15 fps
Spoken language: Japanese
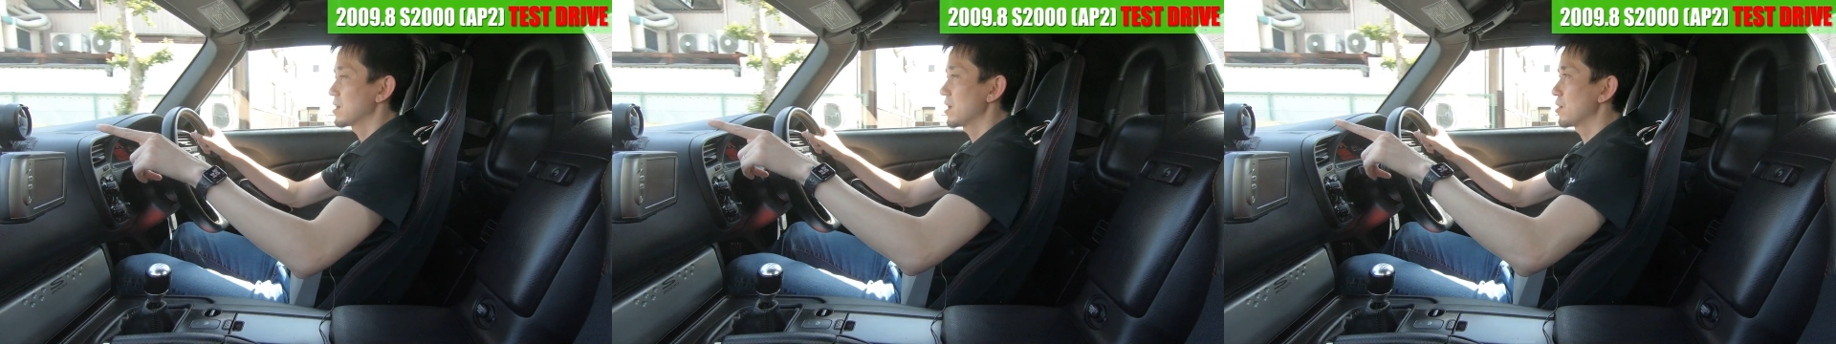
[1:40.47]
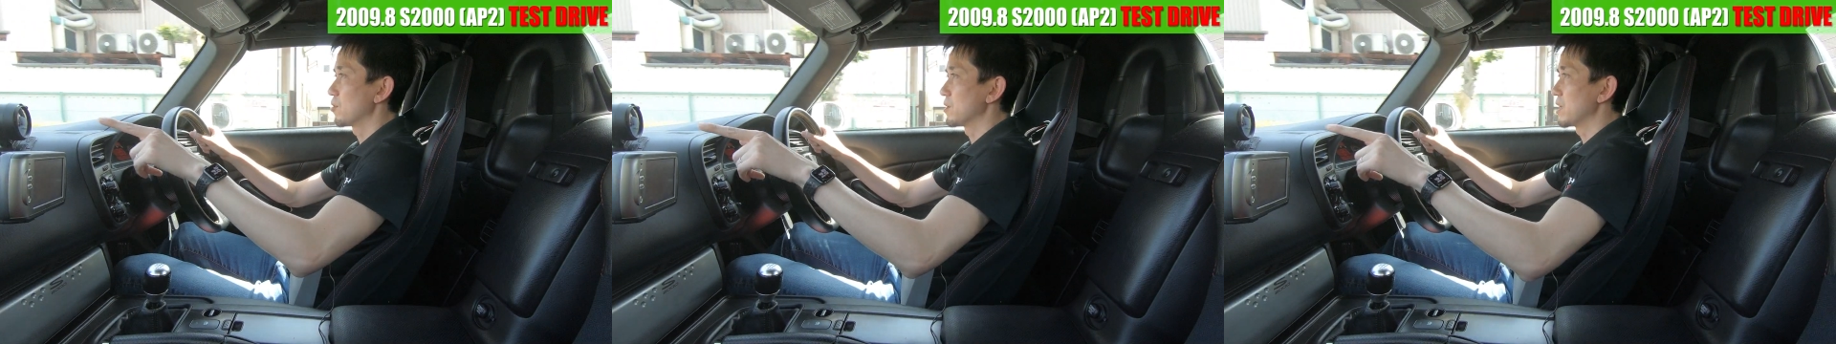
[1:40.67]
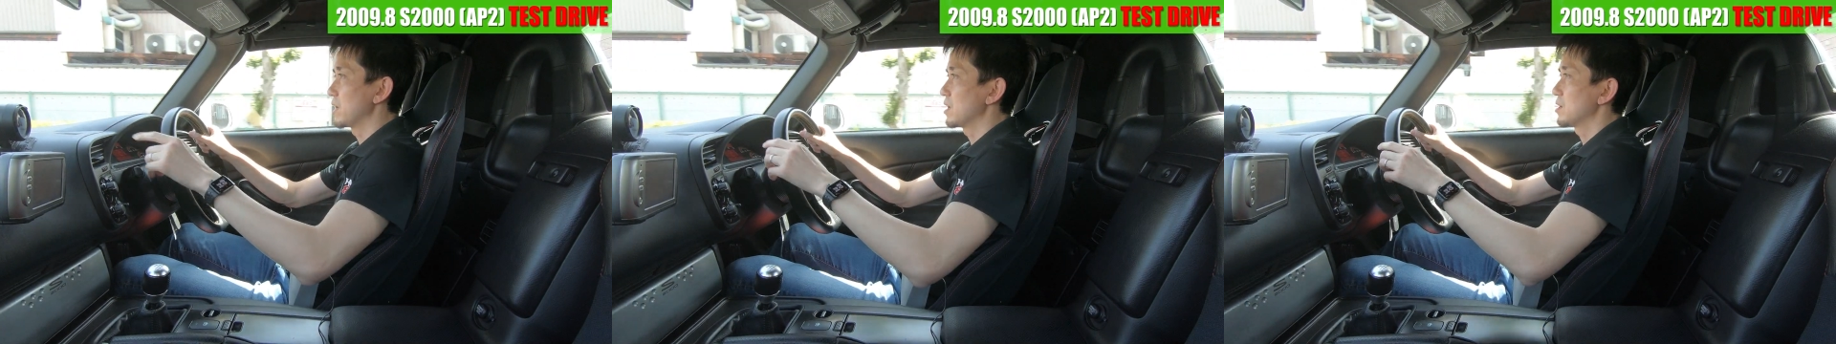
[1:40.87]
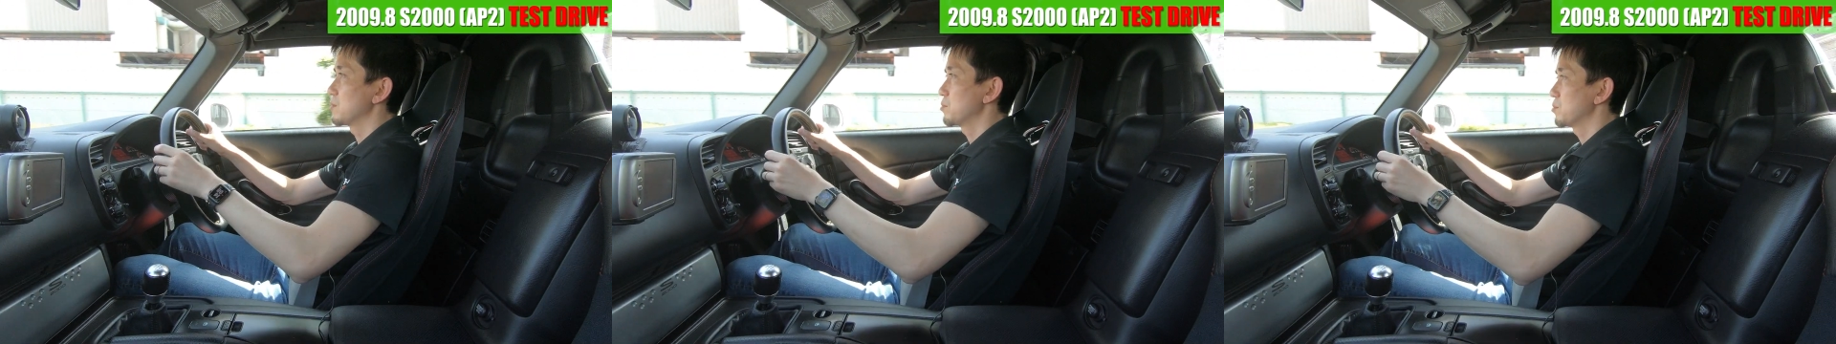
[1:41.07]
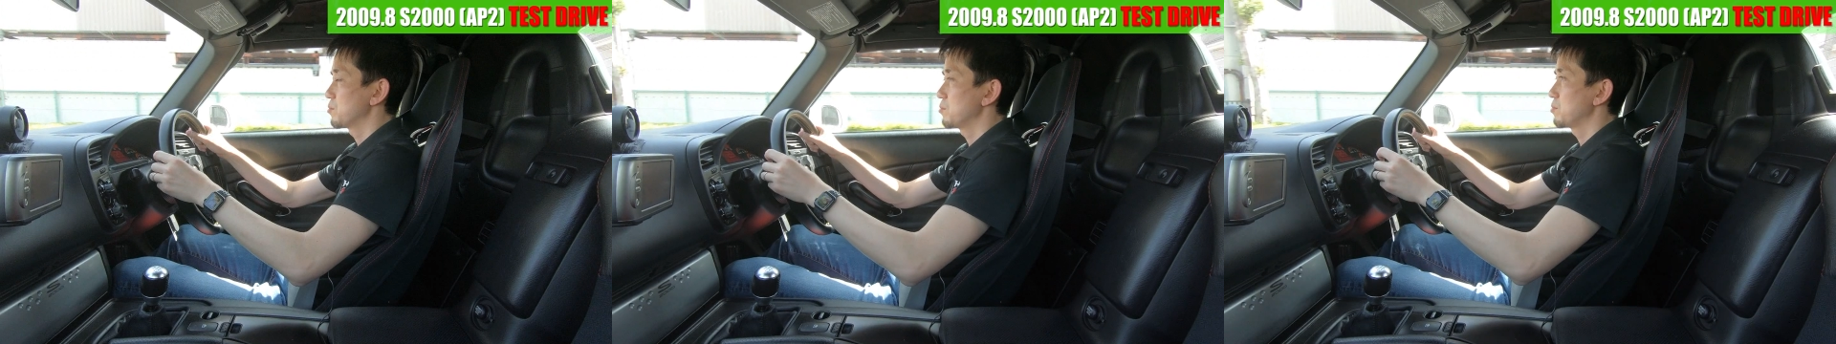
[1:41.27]
結構ね
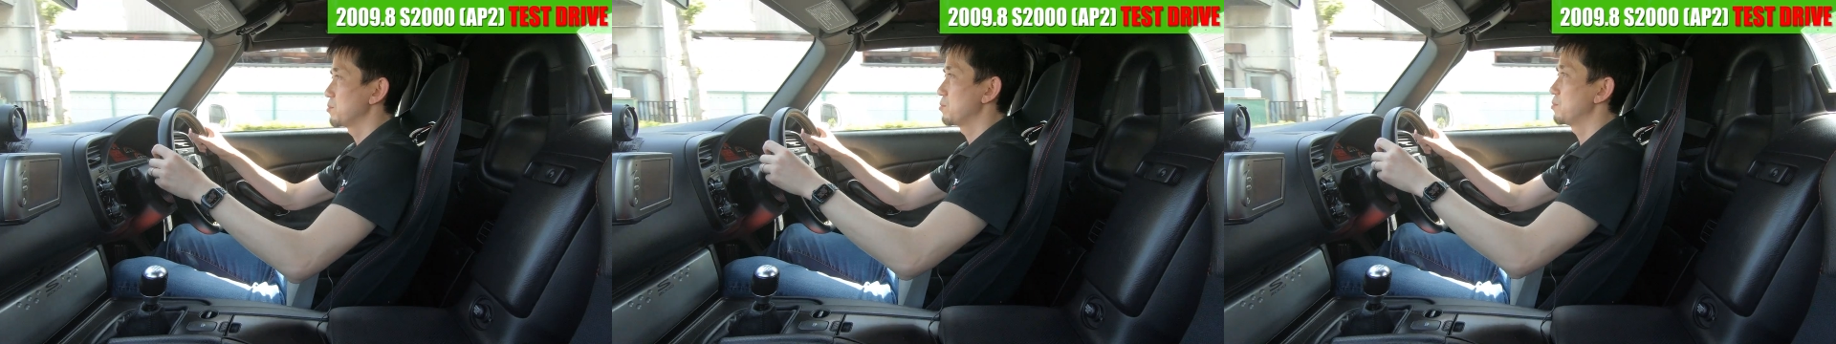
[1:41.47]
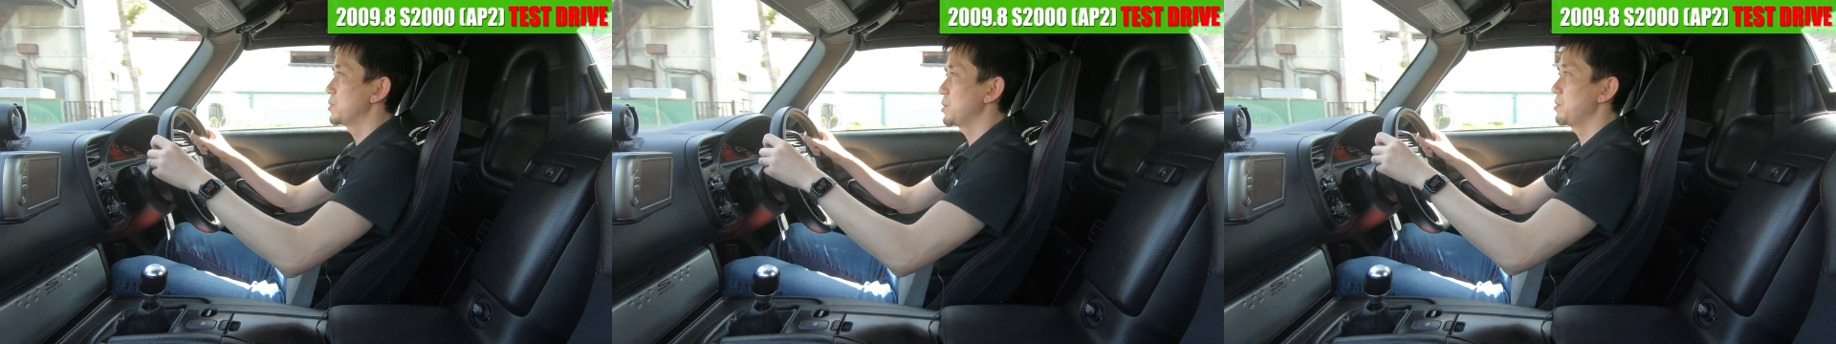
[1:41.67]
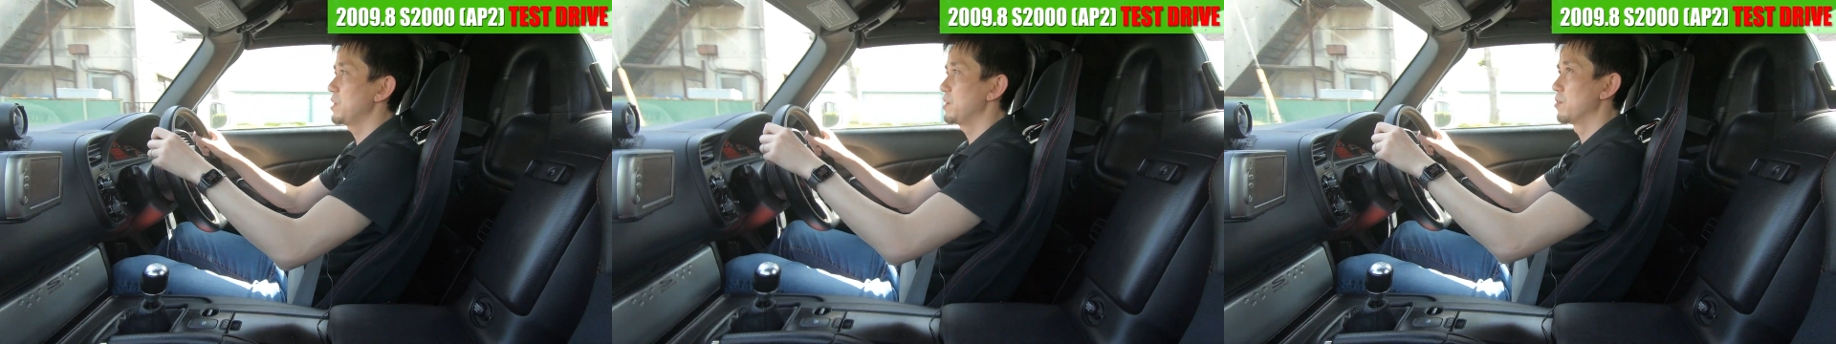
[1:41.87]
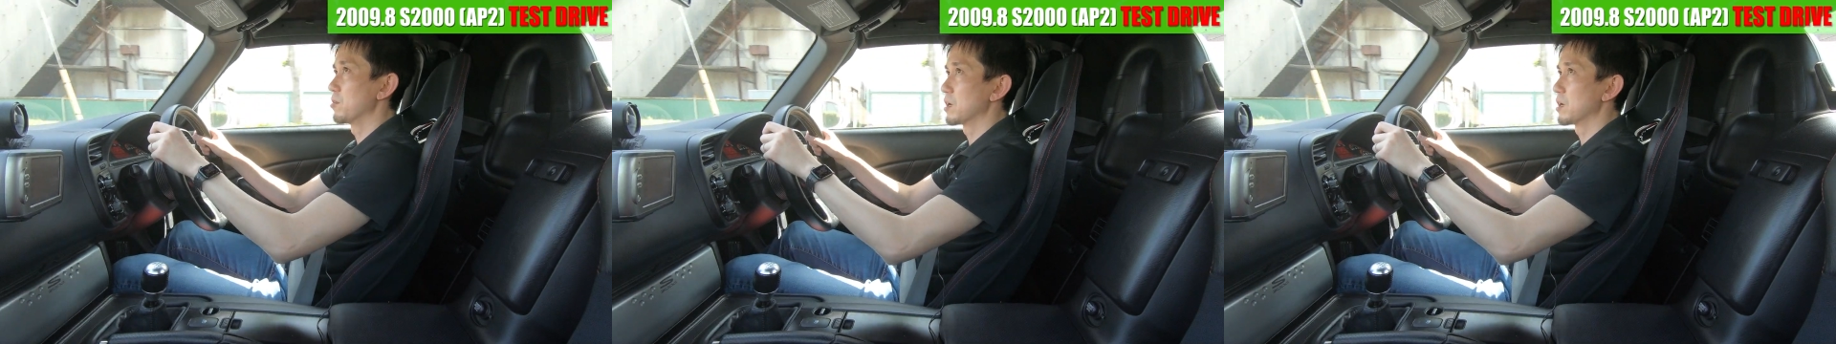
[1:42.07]
ビビリ